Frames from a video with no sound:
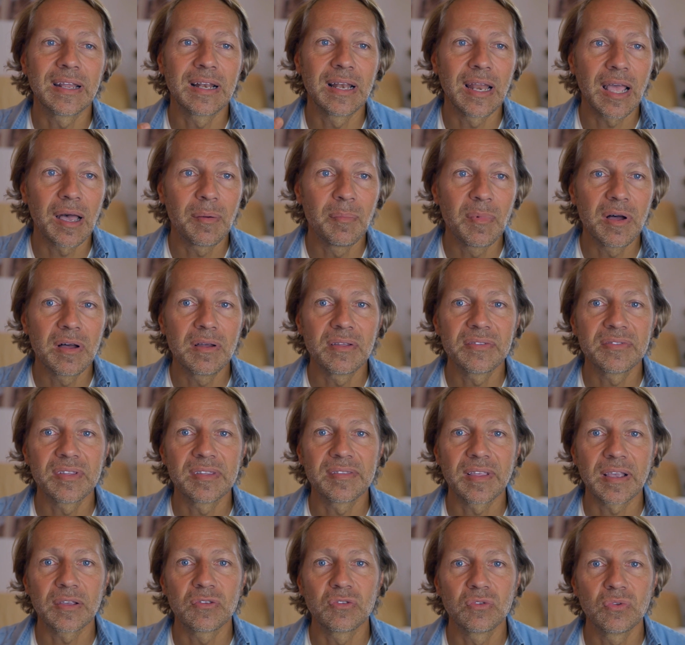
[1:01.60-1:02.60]
clairement
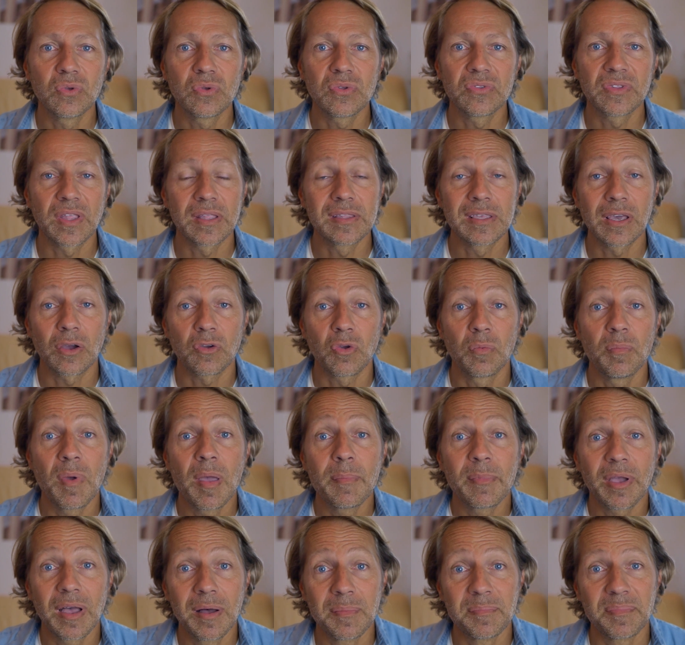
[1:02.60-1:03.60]
ces actions, c'est-à-dire que
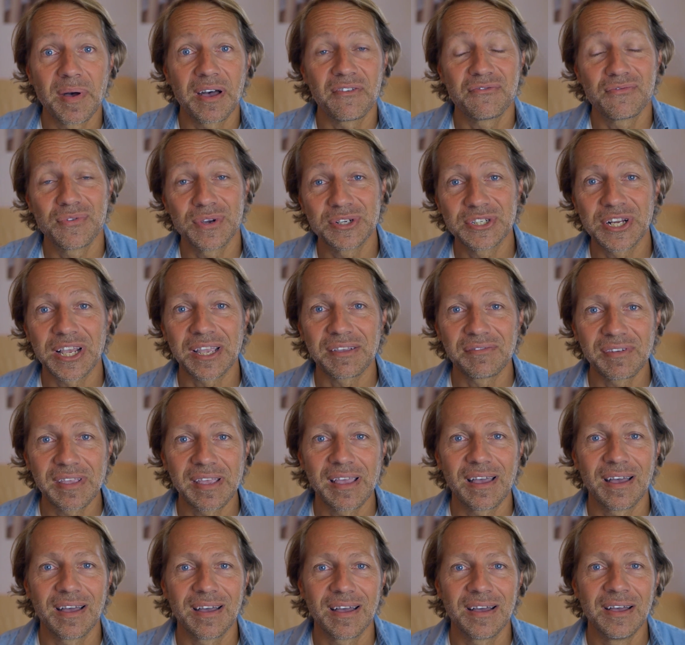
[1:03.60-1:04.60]
même quand parfois j'arrivais
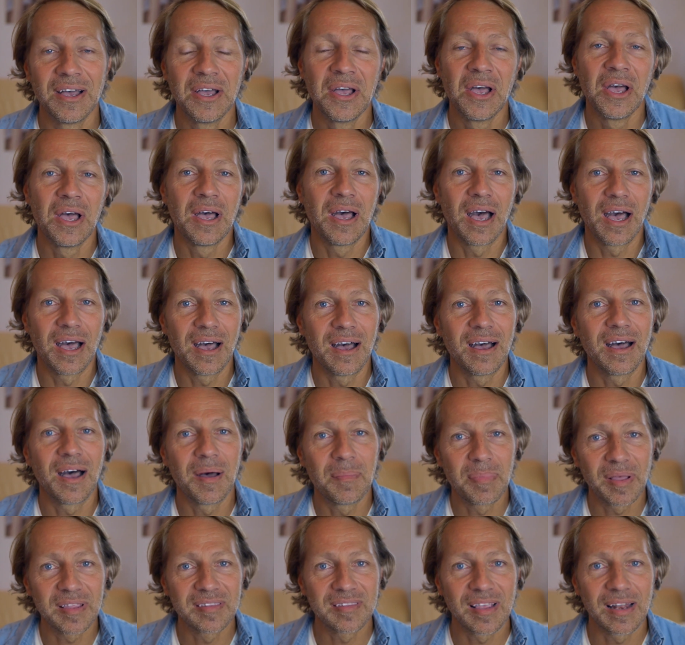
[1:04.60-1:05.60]
à, à,
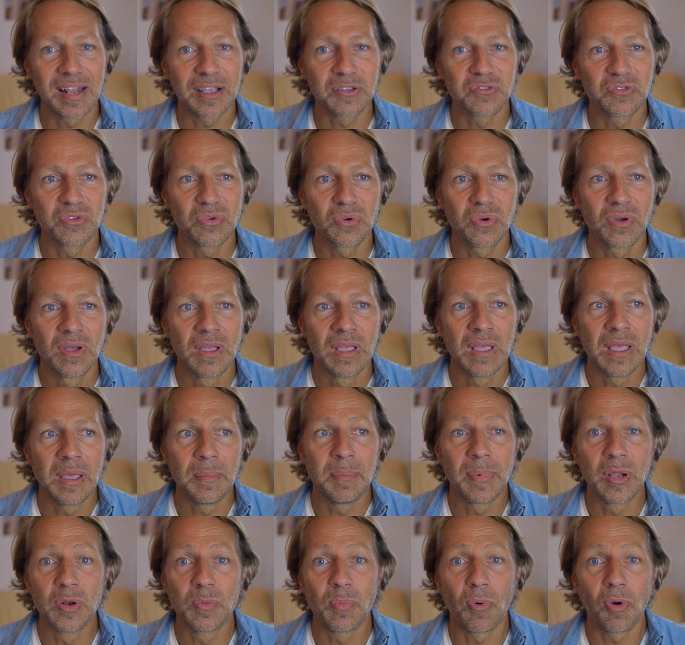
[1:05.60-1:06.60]
passer à l'action,
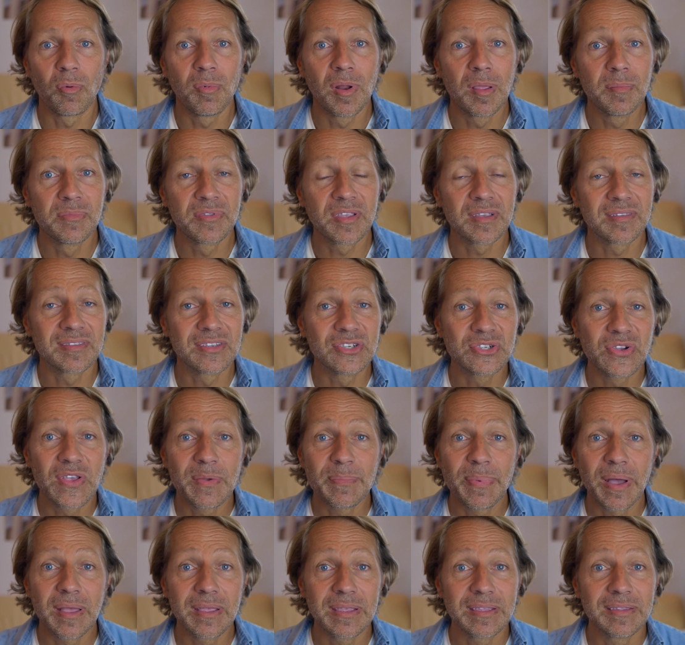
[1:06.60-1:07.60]
ben, le problème c'est que si j'avais
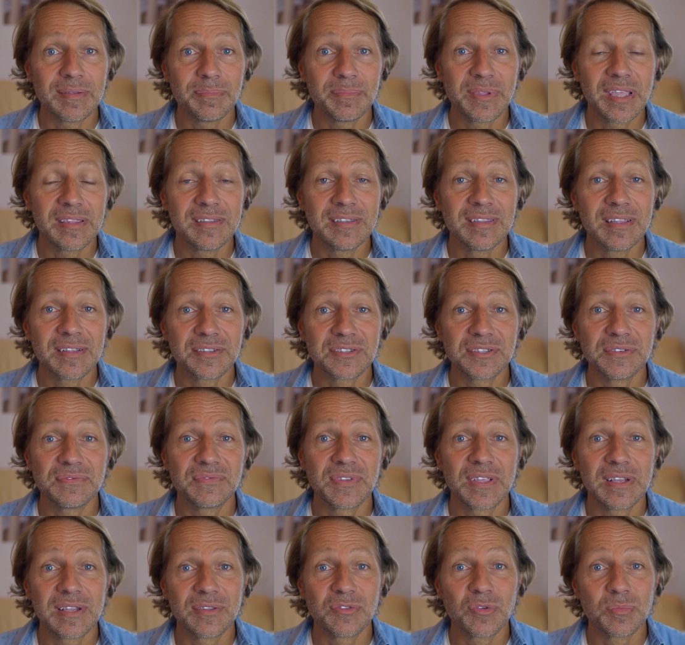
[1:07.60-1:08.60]
pas bien
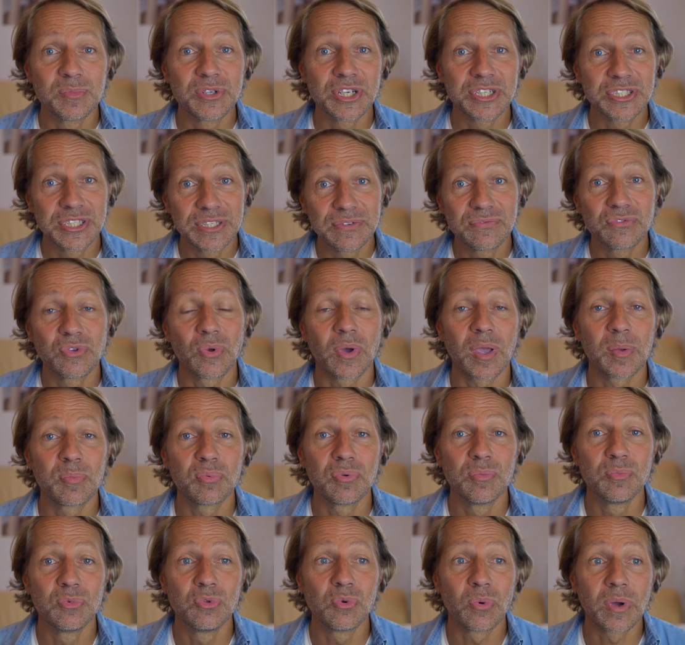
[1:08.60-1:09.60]
identifié les objectifs qui auraient
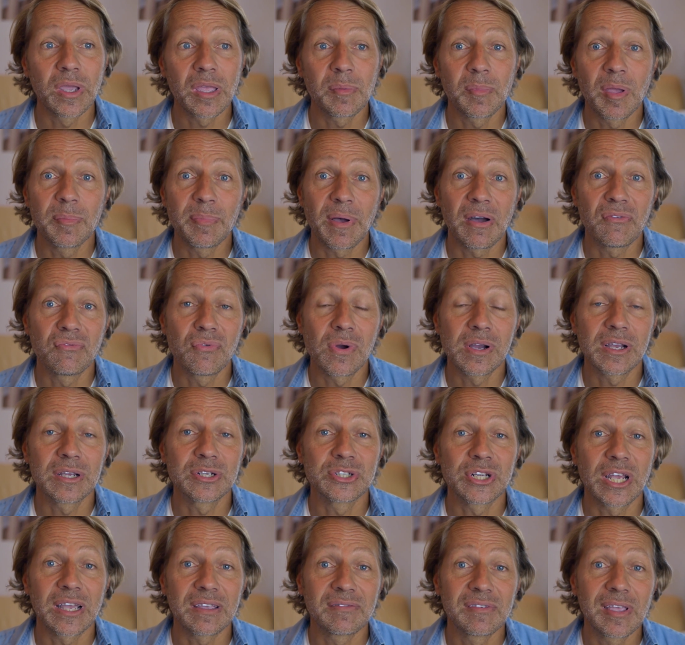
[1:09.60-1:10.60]
pu me nourrir, ben, parfois quand
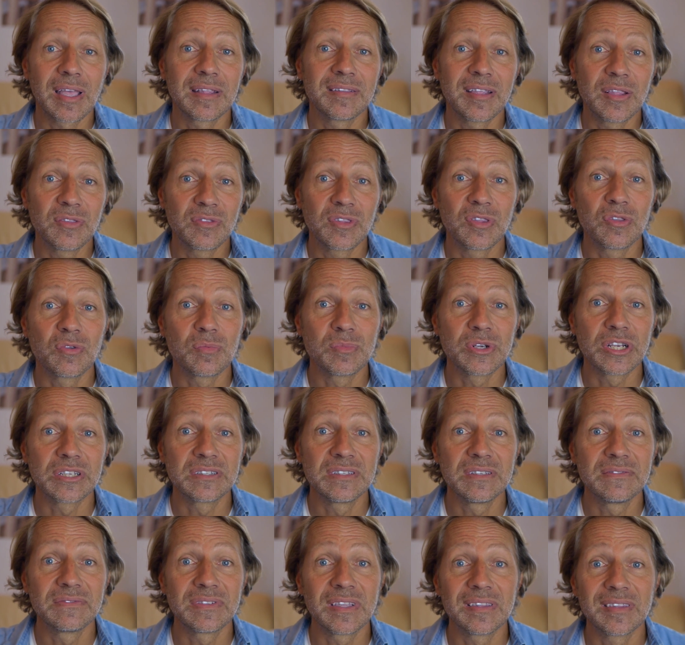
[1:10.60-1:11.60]
j'arrivais à atteindre ces
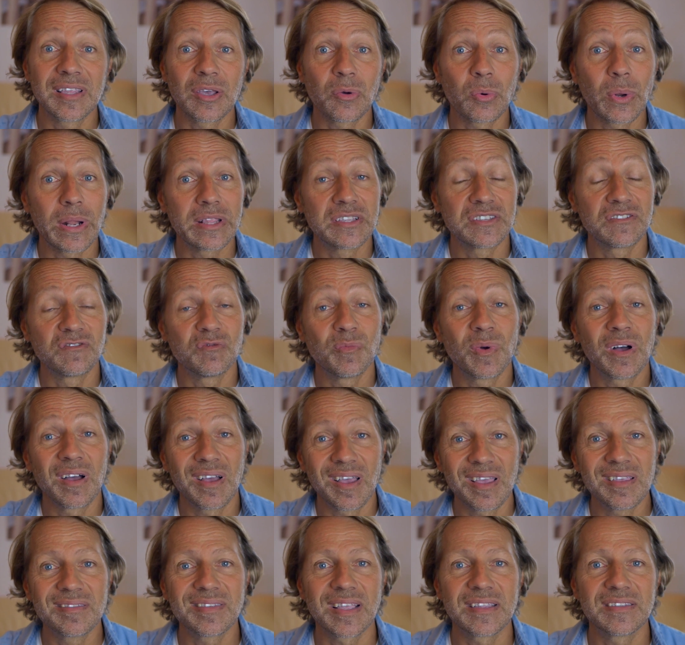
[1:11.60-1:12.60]
objectifs, c'était relativement
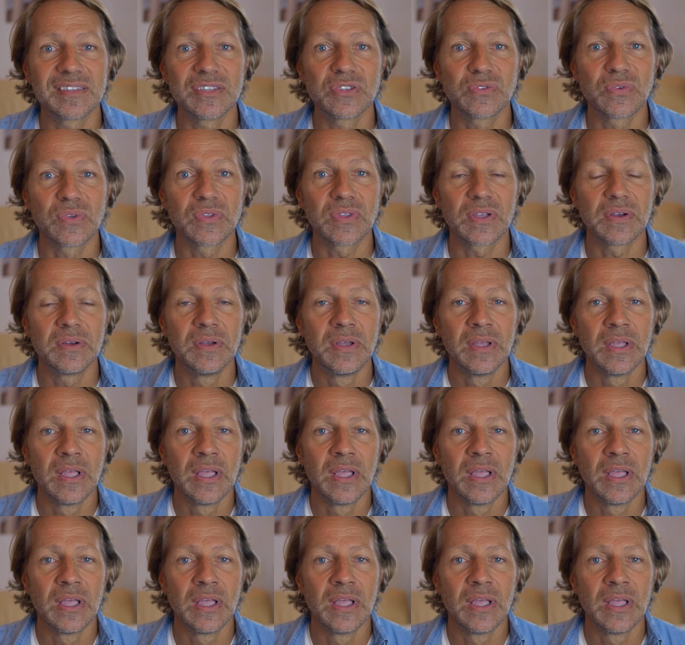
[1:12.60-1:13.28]
insatisfaisant.